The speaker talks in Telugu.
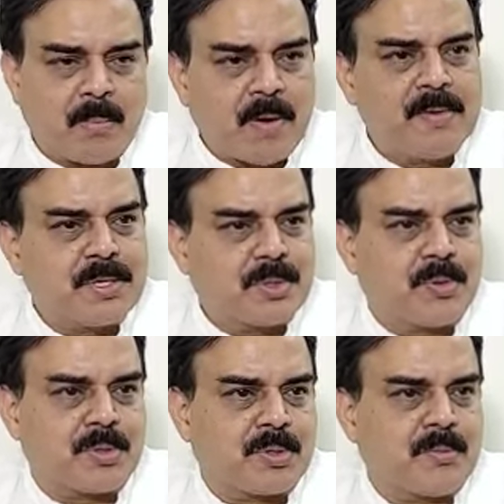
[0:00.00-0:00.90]
మన భవిష్యత్తు
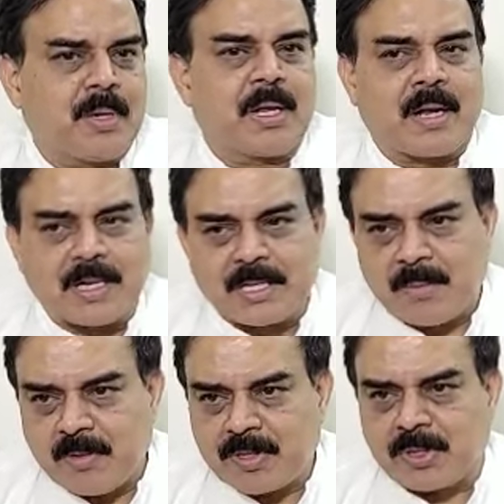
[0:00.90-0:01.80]
కోసం మన రాష్ట్ర
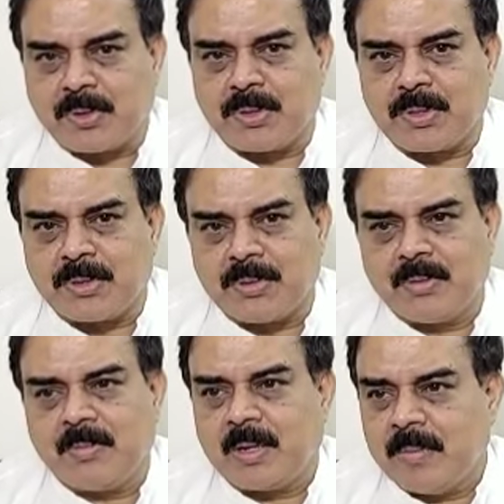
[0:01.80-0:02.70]
భవిష్యత్తు కోసం
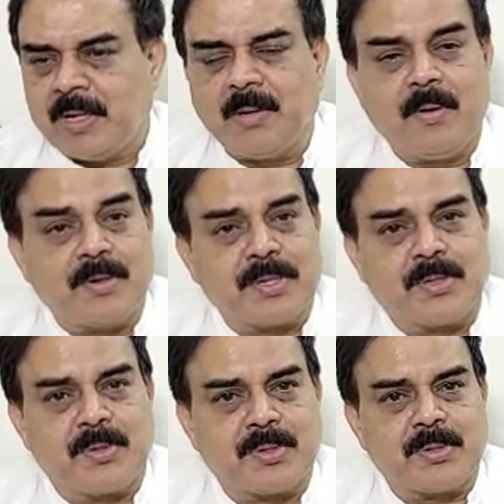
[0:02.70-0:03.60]
మన బిడ్డల
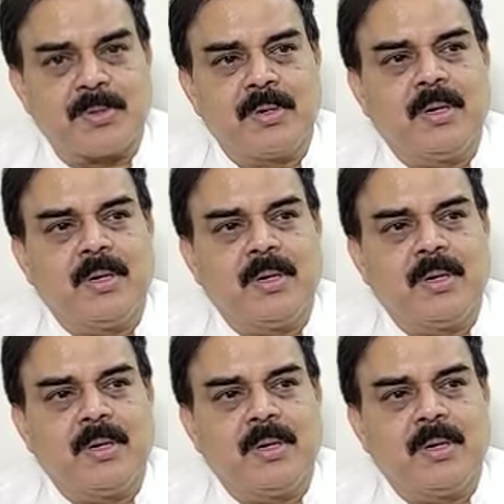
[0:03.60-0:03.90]
భవిష్యత్తు కోసం